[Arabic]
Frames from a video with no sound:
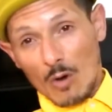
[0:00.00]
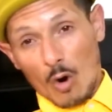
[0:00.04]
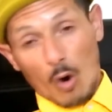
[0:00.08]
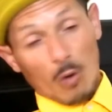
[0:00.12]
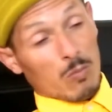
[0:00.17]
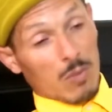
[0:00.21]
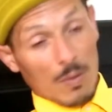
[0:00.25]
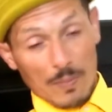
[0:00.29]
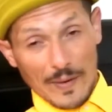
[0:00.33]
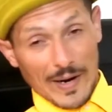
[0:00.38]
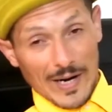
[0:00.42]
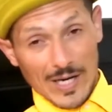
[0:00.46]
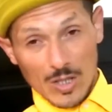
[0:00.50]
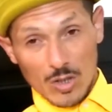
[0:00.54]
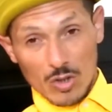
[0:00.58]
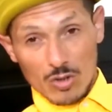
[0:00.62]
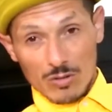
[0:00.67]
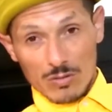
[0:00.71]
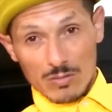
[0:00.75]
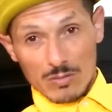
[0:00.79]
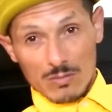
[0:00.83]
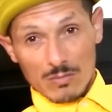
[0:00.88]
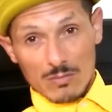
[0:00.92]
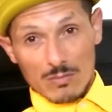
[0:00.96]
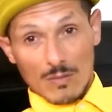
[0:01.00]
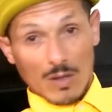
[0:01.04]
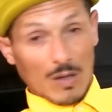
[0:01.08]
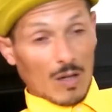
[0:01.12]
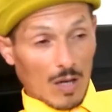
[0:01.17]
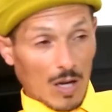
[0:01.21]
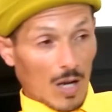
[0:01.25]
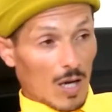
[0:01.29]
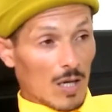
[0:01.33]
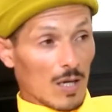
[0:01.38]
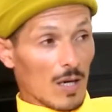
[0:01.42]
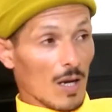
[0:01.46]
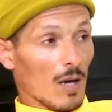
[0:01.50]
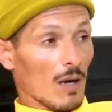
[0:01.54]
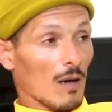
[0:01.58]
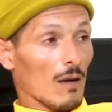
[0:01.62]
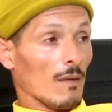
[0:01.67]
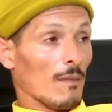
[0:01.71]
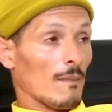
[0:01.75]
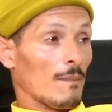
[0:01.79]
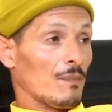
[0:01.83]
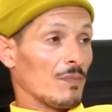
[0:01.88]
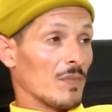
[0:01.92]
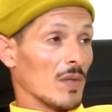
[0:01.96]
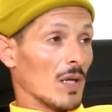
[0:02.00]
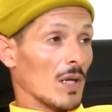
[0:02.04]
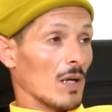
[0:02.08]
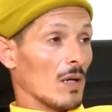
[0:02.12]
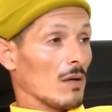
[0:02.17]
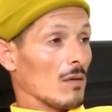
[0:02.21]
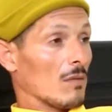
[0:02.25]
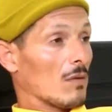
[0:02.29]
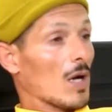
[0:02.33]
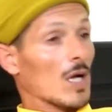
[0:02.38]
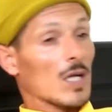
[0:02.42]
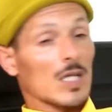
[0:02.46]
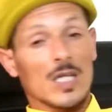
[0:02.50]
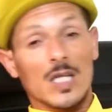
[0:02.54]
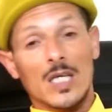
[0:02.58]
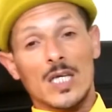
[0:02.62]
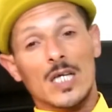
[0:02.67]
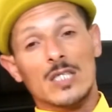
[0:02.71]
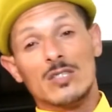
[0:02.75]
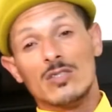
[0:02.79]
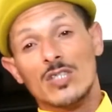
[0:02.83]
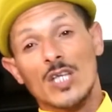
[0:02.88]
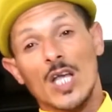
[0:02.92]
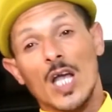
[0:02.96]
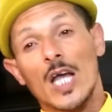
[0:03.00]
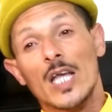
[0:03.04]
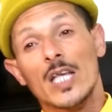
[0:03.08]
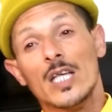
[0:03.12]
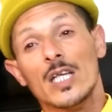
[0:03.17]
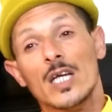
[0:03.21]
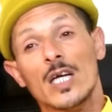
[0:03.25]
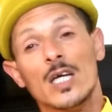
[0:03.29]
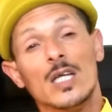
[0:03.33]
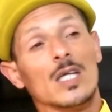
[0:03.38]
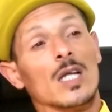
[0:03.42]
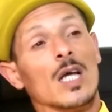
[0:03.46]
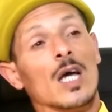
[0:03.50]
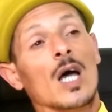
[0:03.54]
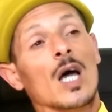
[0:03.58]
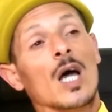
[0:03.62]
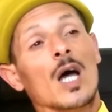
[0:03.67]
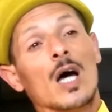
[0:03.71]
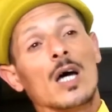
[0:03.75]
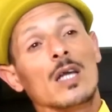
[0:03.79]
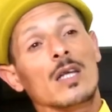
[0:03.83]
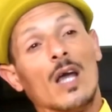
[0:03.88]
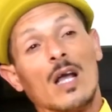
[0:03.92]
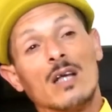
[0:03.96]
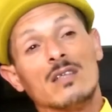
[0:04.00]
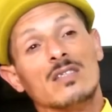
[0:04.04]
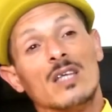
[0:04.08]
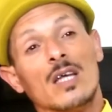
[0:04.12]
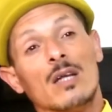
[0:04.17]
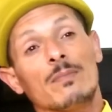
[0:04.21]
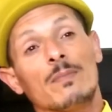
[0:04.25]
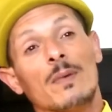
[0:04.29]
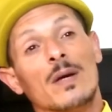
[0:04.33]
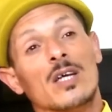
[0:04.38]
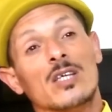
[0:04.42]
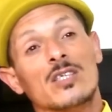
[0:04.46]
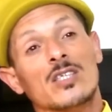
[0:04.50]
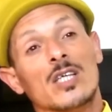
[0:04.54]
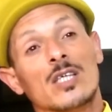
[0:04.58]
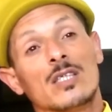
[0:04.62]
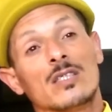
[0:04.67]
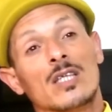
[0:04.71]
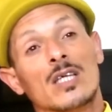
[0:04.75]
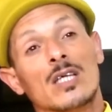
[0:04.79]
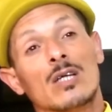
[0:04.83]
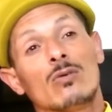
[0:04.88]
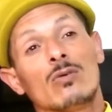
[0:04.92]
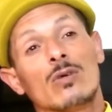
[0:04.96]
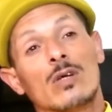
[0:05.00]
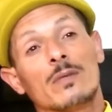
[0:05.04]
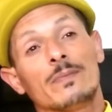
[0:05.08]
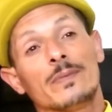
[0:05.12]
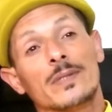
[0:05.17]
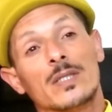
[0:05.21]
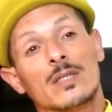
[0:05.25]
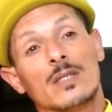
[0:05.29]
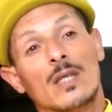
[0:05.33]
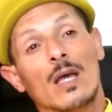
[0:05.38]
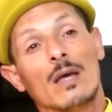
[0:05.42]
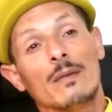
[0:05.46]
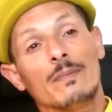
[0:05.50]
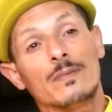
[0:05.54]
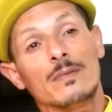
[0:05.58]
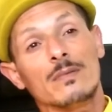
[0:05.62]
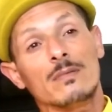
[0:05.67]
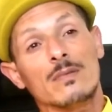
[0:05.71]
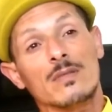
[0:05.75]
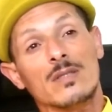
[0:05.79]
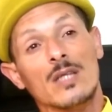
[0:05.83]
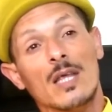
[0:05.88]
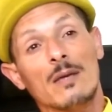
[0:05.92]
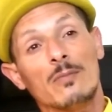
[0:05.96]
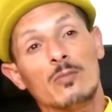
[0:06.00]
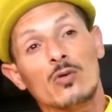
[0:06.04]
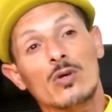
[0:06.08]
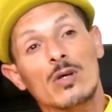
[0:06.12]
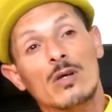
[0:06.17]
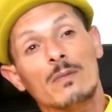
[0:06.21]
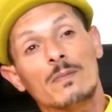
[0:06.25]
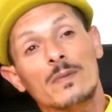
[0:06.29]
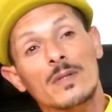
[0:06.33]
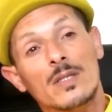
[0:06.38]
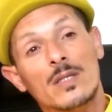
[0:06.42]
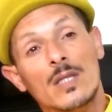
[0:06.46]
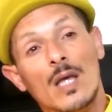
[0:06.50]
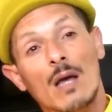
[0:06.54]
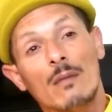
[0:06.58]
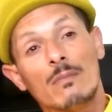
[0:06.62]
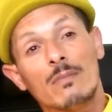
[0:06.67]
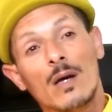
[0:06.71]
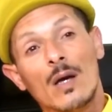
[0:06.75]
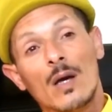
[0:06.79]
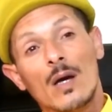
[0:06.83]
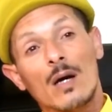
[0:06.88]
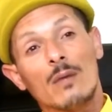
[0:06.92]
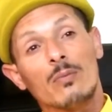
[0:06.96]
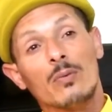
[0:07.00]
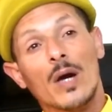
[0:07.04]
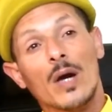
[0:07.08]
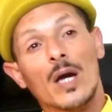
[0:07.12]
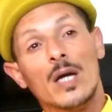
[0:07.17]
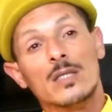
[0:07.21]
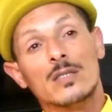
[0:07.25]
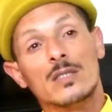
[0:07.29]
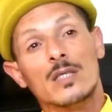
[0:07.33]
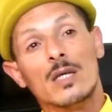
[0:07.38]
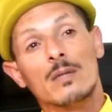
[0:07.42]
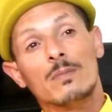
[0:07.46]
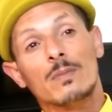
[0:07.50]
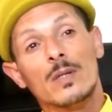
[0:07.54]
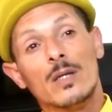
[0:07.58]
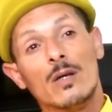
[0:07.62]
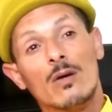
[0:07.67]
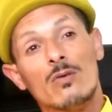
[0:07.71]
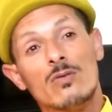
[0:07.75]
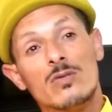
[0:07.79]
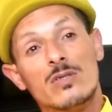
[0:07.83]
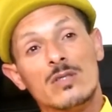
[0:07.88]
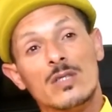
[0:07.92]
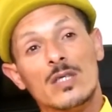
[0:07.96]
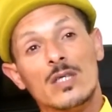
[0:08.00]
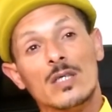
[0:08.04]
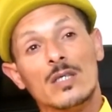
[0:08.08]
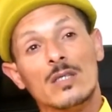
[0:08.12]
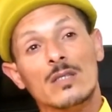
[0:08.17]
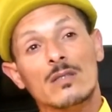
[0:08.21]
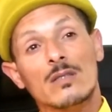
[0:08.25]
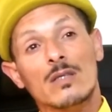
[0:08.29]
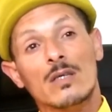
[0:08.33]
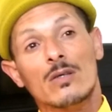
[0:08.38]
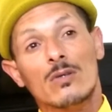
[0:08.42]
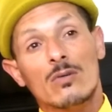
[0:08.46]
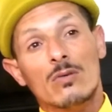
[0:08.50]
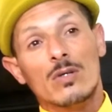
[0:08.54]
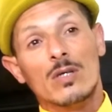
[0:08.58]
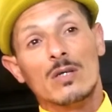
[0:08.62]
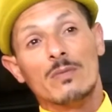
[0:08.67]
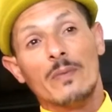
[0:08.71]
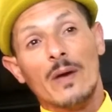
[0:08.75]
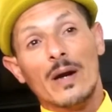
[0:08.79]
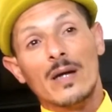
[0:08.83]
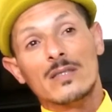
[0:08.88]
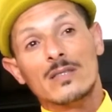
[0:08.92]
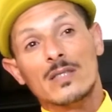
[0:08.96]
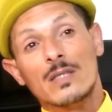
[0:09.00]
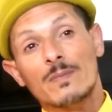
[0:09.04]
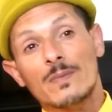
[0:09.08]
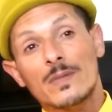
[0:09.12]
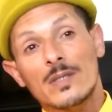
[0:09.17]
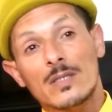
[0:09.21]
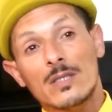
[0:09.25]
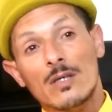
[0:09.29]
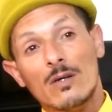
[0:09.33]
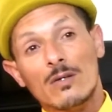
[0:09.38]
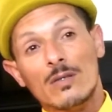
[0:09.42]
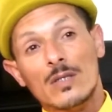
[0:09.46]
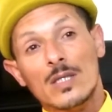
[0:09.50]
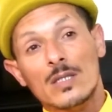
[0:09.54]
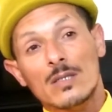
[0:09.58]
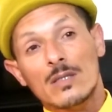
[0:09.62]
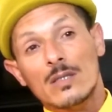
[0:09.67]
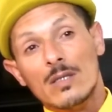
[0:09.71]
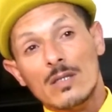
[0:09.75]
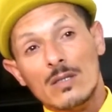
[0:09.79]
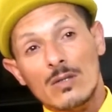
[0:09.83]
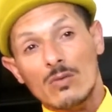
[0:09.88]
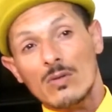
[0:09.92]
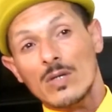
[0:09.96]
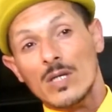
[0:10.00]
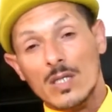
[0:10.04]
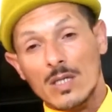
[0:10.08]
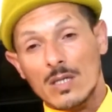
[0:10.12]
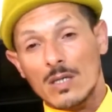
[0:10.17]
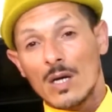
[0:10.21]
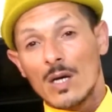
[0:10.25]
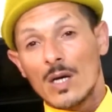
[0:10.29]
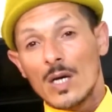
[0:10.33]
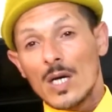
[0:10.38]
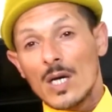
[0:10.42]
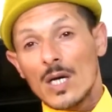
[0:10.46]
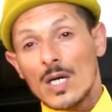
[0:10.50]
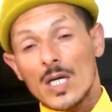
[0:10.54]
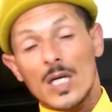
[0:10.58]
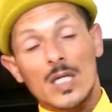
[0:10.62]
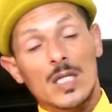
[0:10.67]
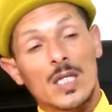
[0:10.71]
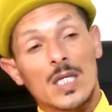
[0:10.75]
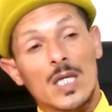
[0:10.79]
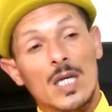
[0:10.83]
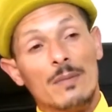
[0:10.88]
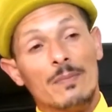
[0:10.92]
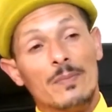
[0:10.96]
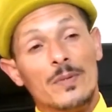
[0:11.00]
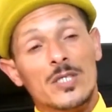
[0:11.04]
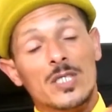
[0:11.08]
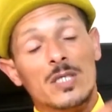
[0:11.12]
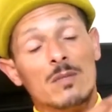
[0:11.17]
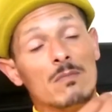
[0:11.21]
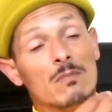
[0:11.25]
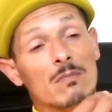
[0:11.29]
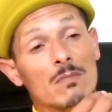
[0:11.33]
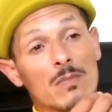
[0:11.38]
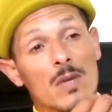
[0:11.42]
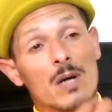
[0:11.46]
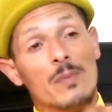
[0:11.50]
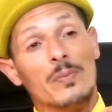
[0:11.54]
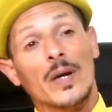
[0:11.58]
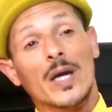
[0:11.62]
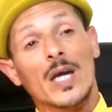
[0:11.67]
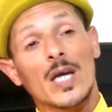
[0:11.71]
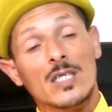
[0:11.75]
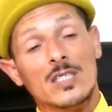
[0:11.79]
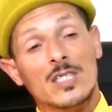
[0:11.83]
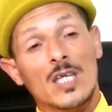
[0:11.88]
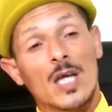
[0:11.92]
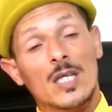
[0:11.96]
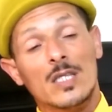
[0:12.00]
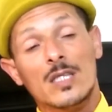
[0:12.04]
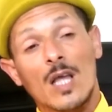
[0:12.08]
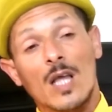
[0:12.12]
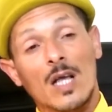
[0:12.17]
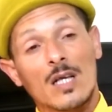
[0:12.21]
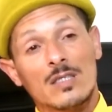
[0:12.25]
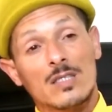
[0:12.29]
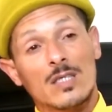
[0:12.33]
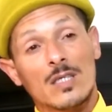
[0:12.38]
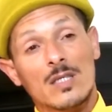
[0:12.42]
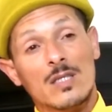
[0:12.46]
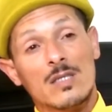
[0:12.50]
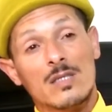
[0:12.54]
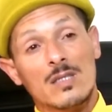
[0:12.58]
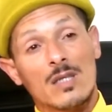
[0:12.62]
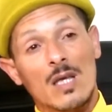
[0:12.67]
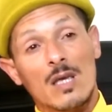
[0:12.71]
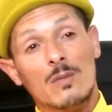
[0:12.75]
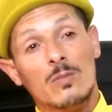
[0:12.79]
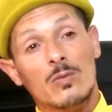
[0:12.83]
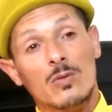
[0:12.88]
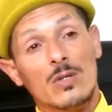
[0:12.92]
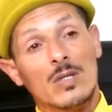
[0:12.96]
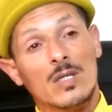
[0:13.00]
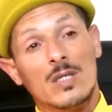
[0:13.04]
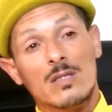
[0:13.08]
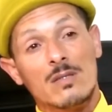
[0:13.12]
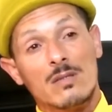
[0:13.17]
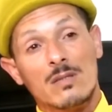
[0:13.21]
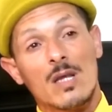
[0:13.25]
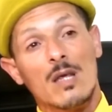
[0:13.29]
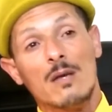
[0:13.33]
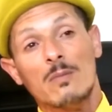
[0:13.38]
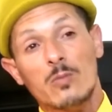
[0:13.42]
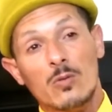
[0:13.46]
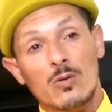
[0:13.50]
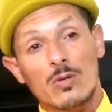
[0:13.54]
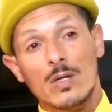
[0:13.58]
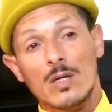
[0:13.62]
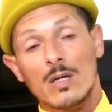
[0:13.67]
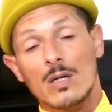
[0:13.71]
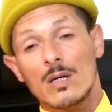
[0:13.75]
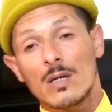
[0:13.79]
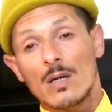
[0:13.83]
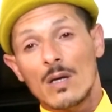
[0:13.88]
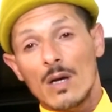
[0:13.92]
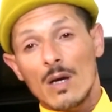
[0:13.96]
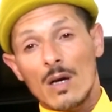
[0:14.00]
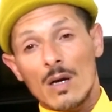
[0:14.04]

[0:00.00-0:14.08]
وما بغيتش قلت لها لا قالت لي تخير الاقصر بغيتي نديرو لك بالذهب نصايبو لك بالذهب بغيتي بالقصدير نديرو لك بغيتي بالنقر نديرو لك قالت لي باش ما بغيتي هاد الاقصر نصايبو لك نصايبو لك